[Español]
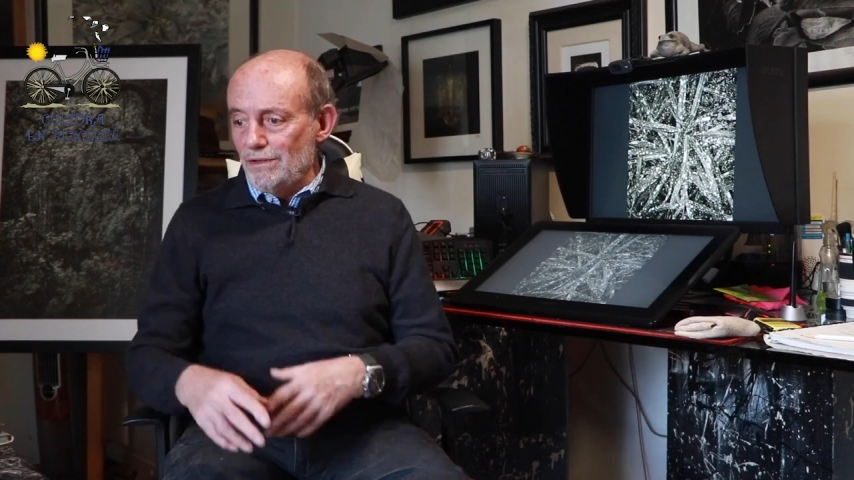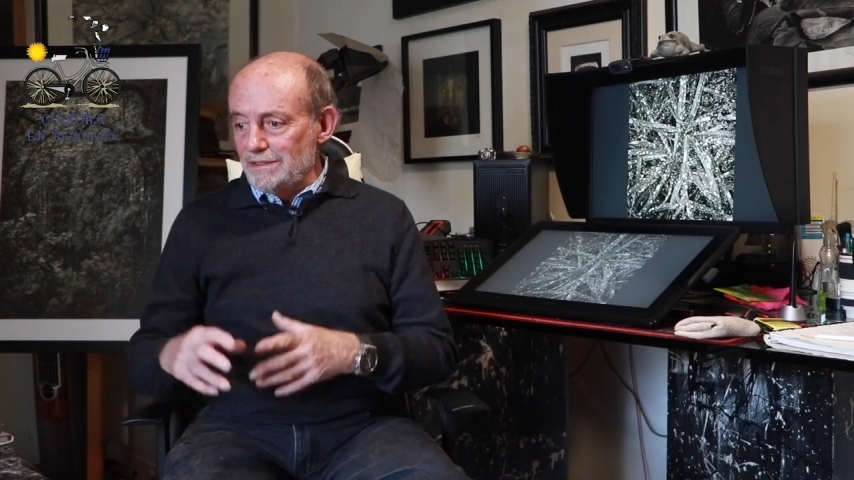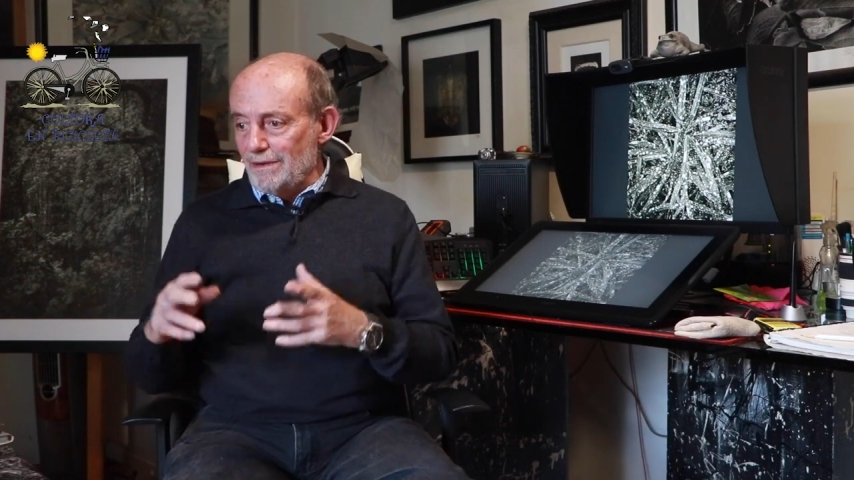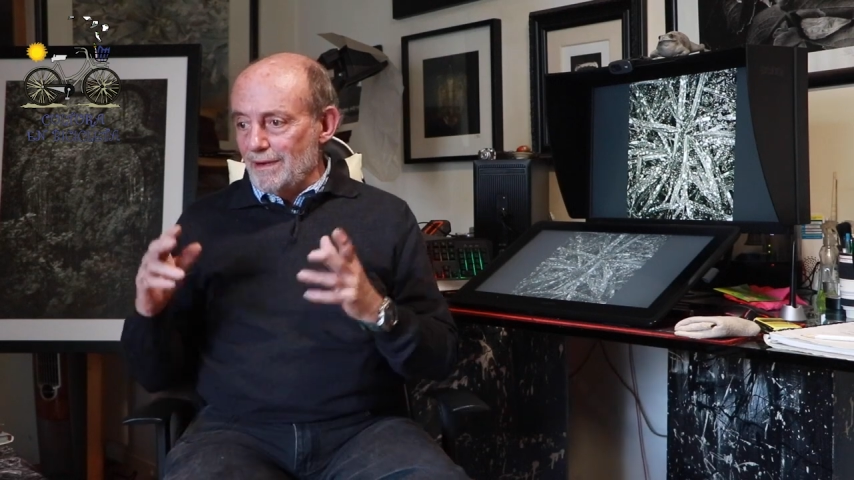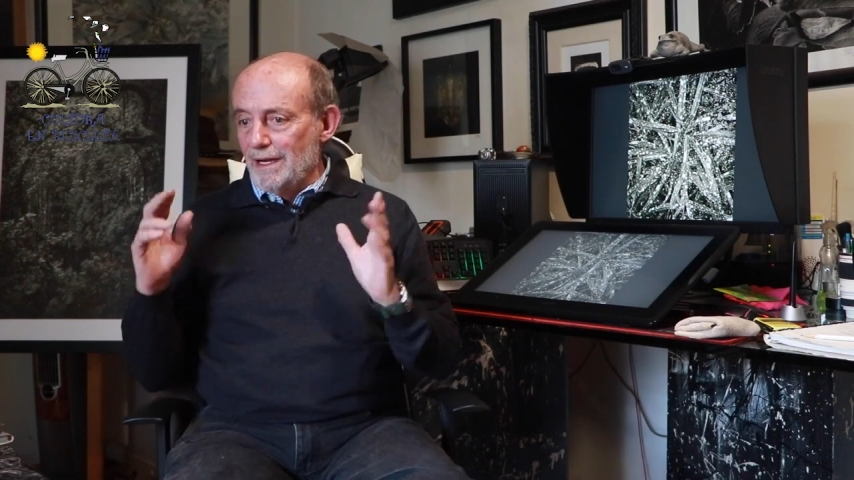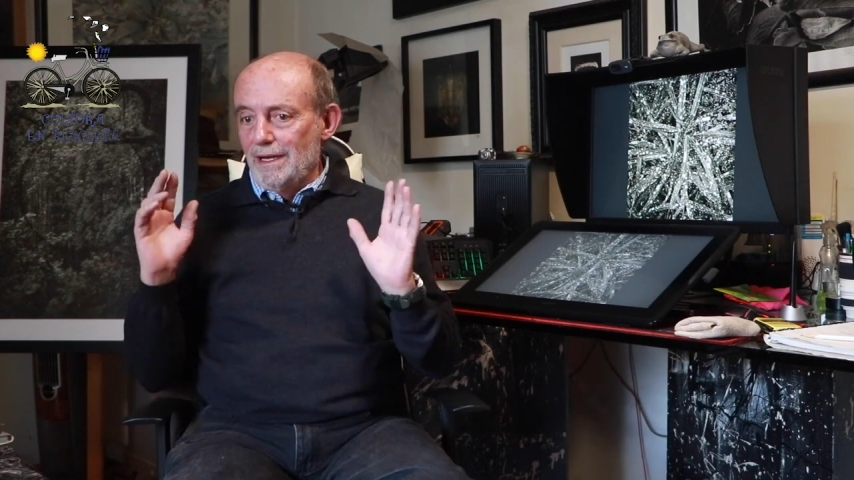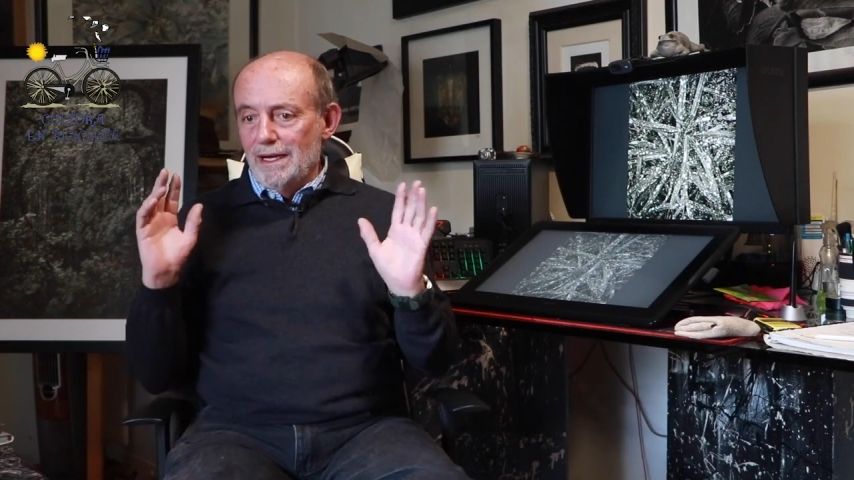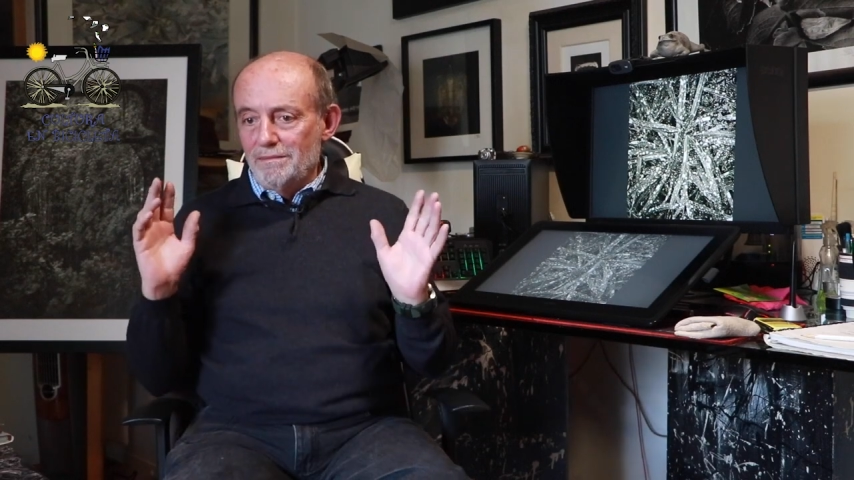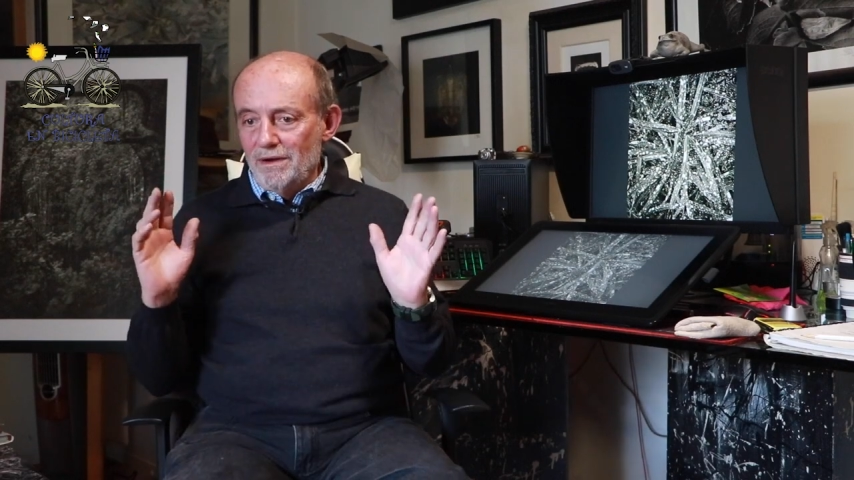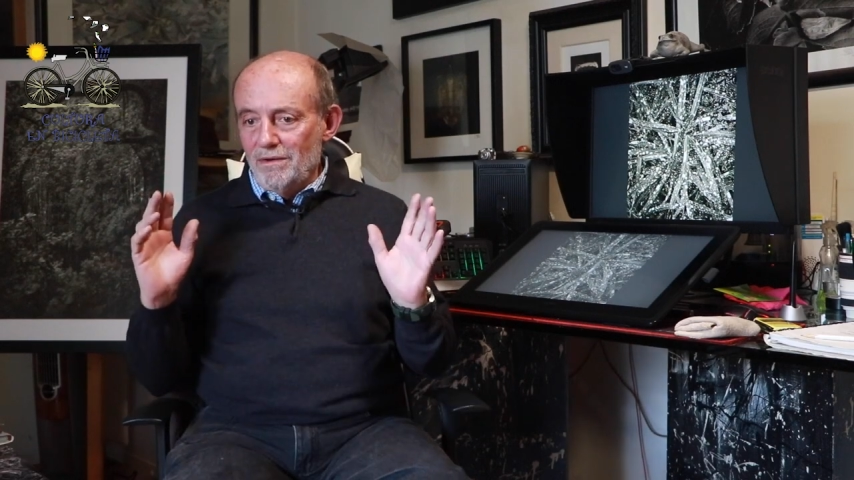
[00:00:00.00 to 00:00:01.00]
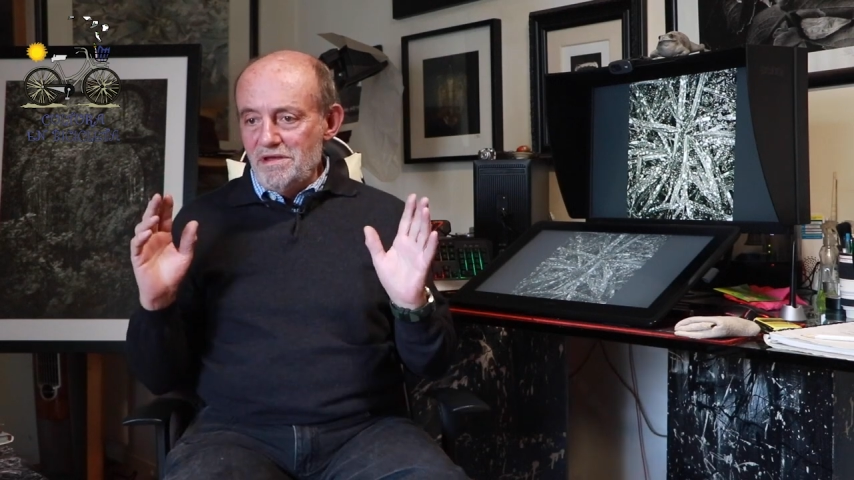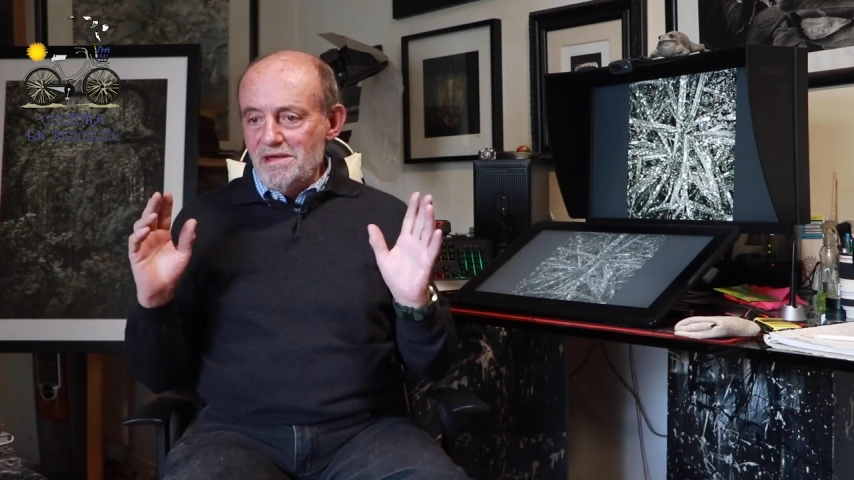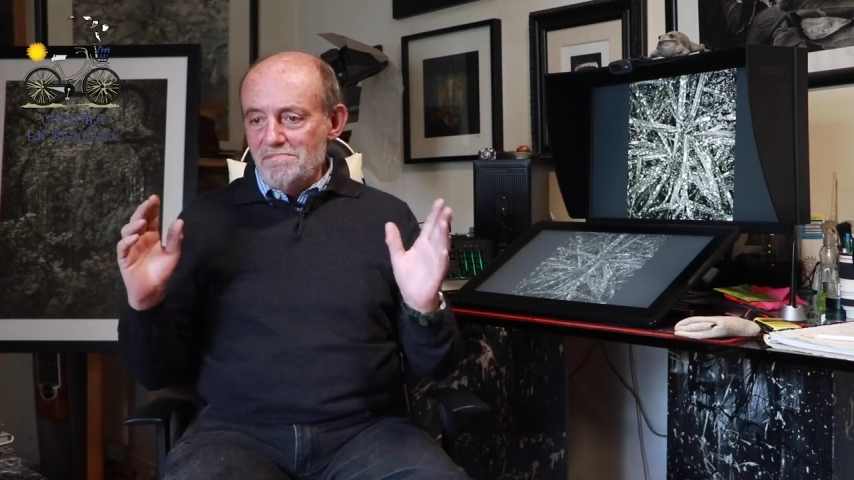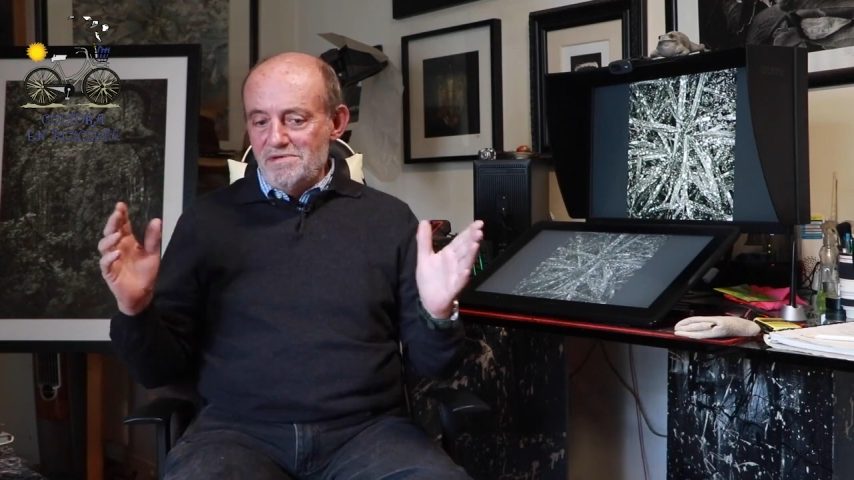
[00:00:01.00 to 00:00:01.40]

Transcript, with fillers: Yo estaba, oye,